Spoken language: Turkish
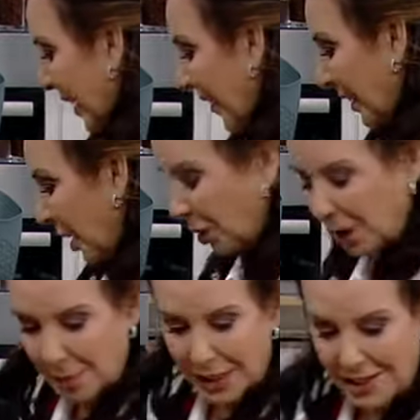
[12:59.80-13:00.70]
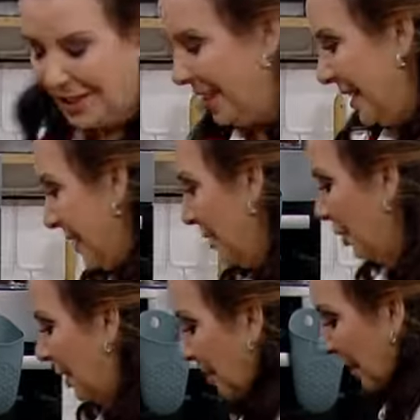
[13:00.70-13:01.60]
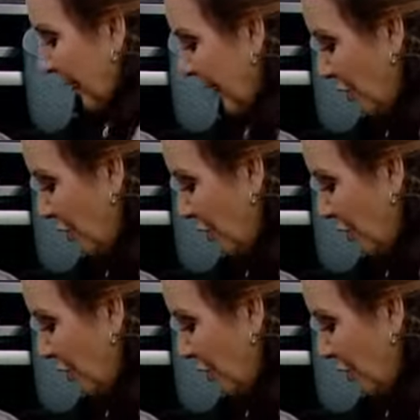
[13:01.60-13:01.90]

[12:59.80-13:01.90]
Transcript: Allah olabilir. İzliyor olabilir ve